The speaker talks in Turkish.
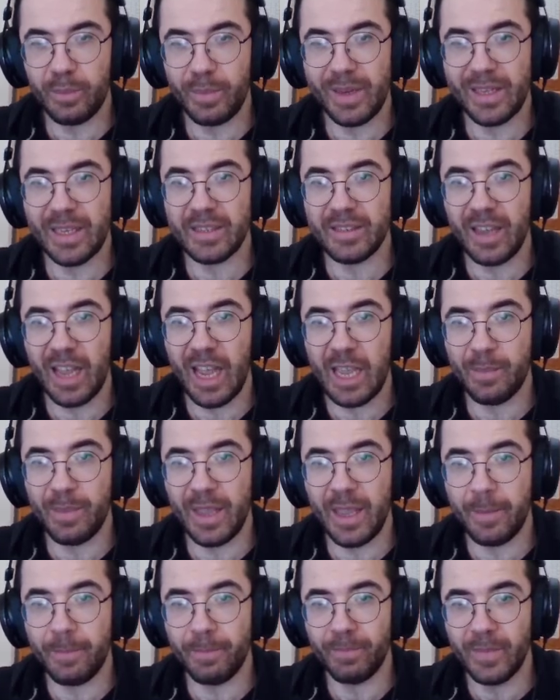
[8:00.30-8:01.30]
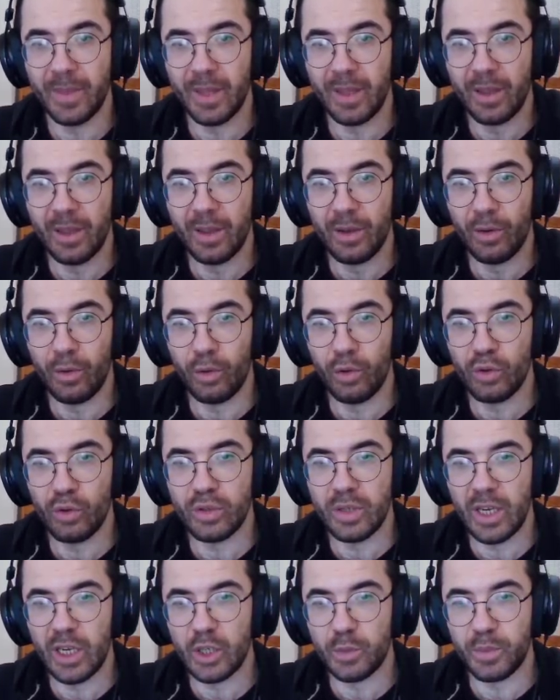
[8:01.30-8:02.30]
bilgi sahibiyim. O
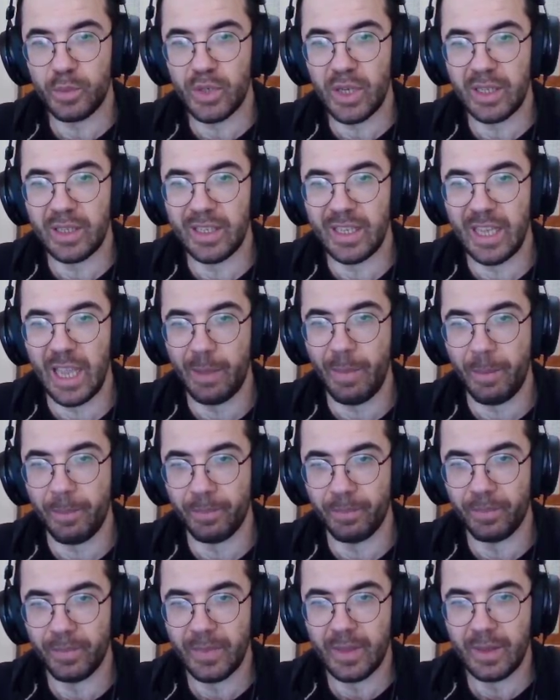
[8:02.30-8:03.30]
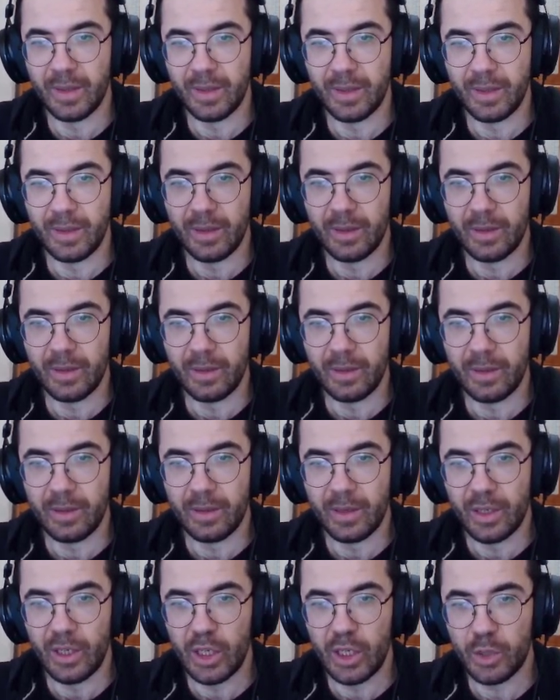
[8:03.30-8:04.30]
yüzden hiçbir şey diyemem.
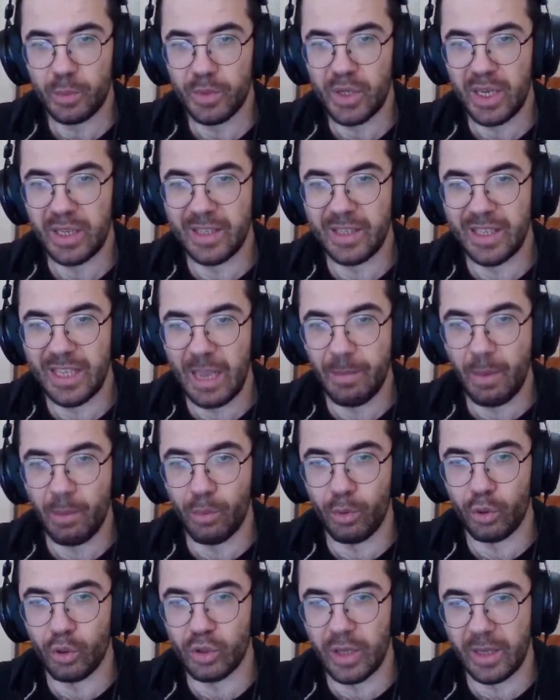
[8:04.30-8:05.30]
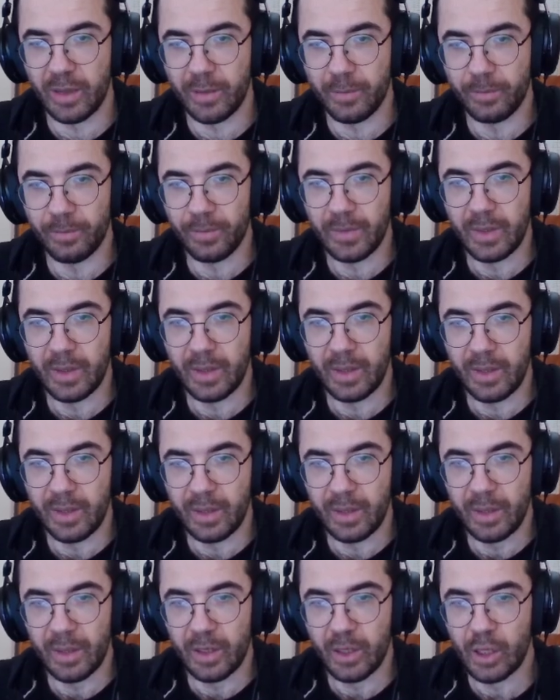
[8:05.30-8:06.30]
Hiçbir şey diyemem o yüzden.
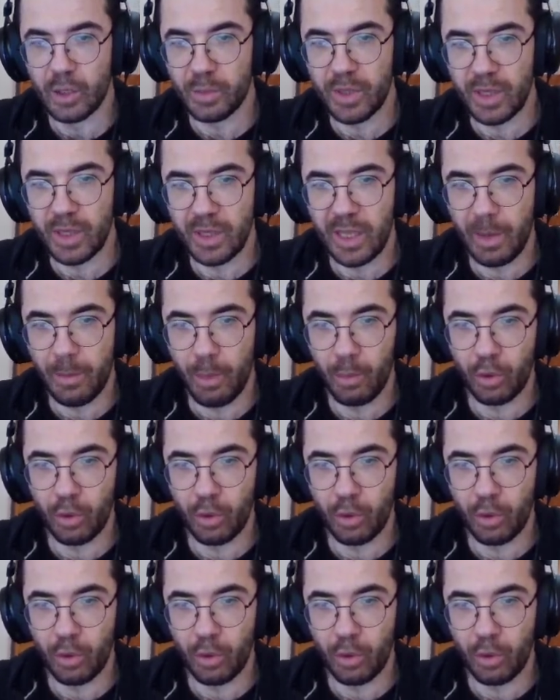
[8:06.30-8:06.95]
Hiçbir şey diyemem